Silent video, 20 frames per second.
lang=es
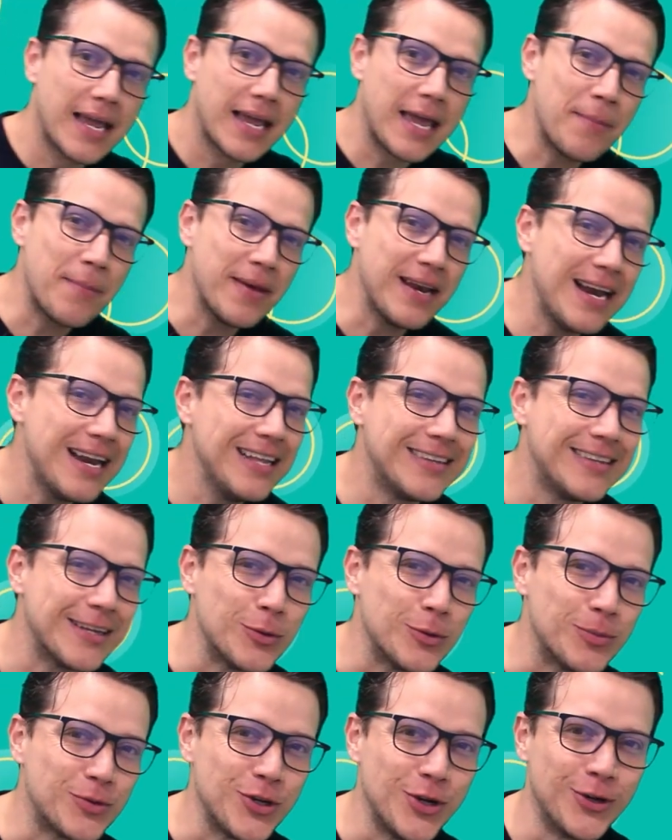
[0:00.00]
Qué pena la
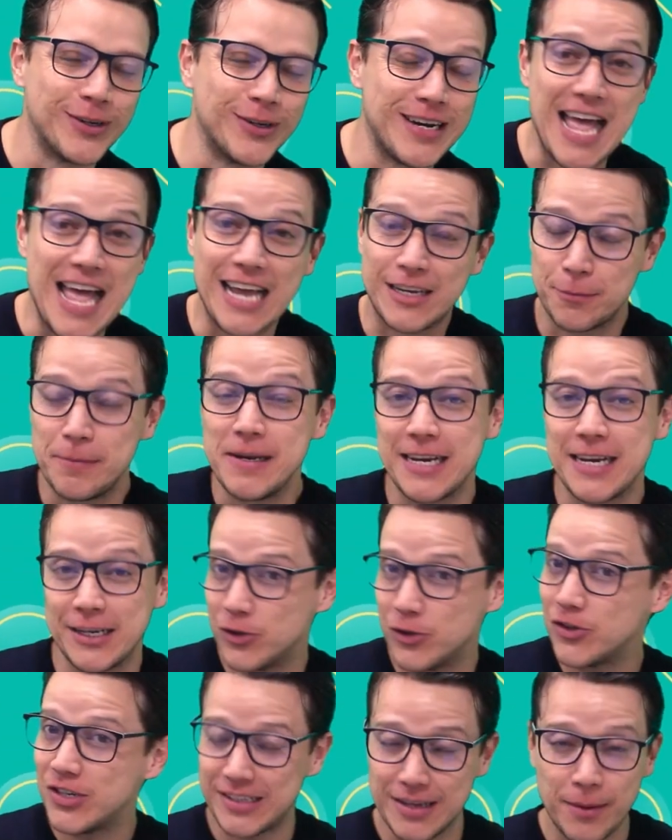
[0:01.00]
interrupción, la
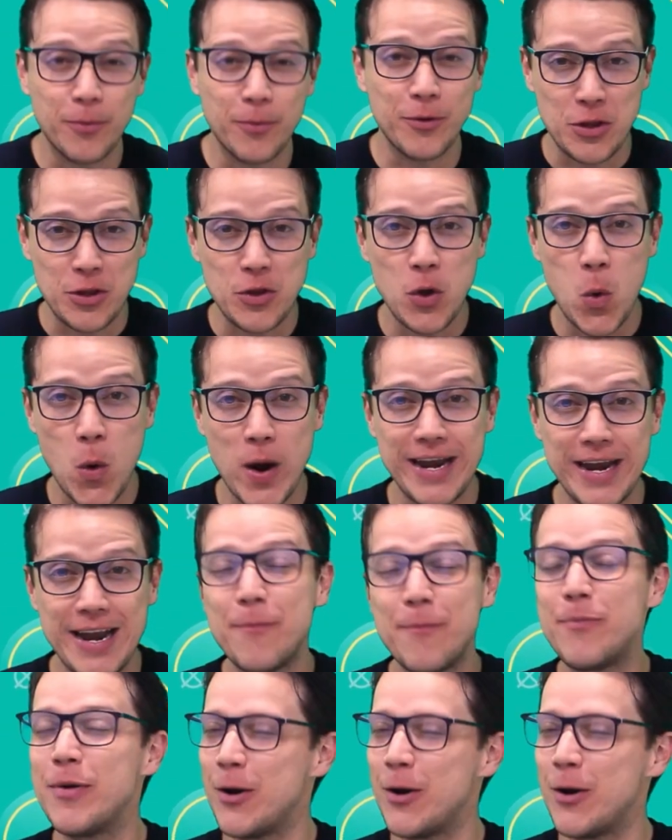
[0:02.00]
explicación se está poniendo buena,